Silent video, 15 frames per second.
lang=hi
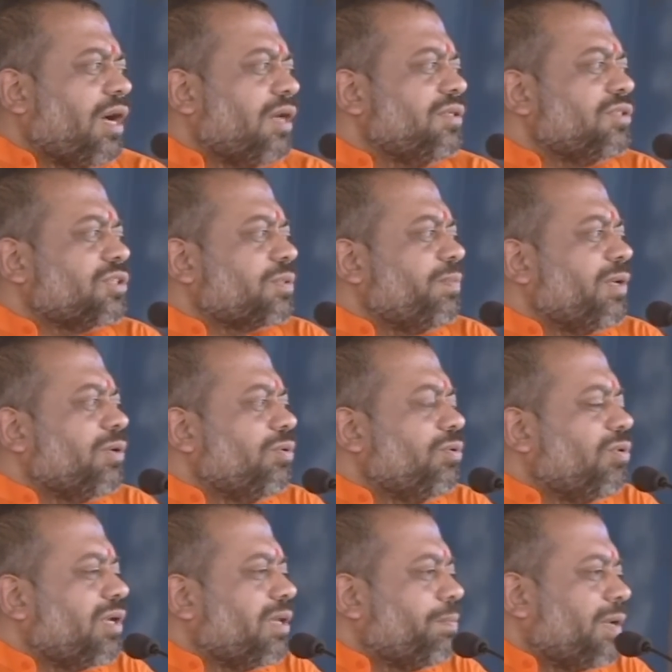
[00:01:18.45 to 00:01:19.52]
अंश में गुरु
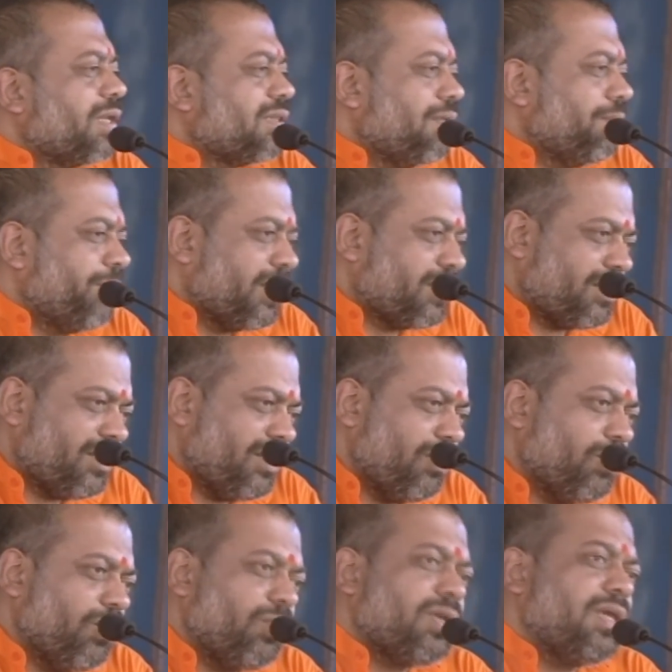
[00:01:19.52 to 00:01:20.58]
के प्रति भक्ति
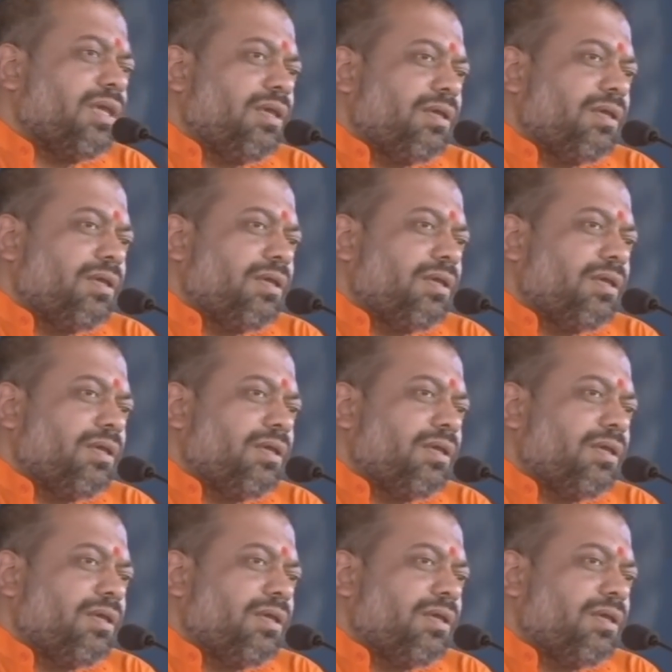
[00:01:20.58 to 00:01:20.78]
होगी